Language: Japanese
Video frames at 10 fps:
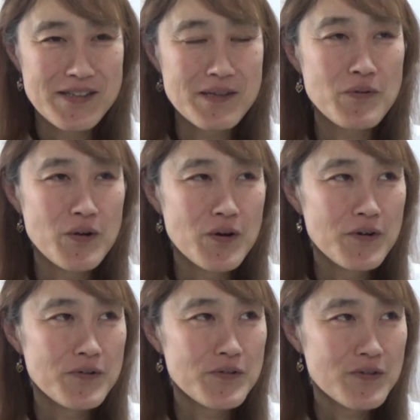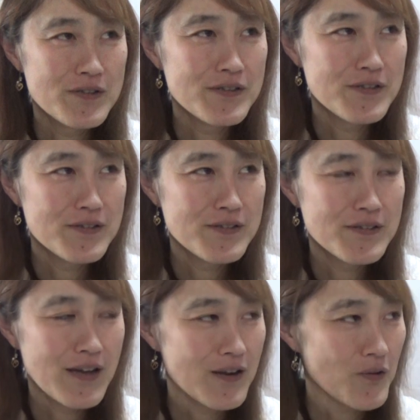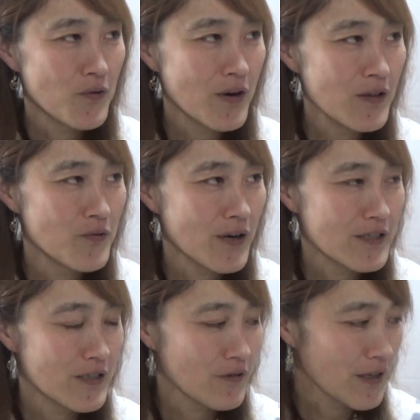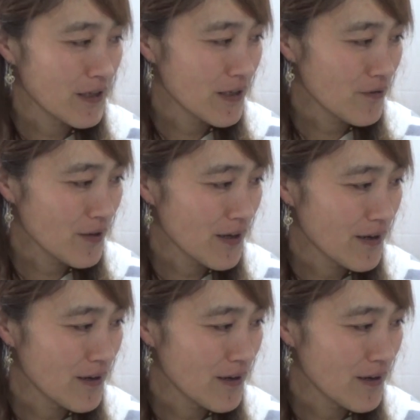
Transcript: でも、なんやろ、他のお菓子で言うと何やろな。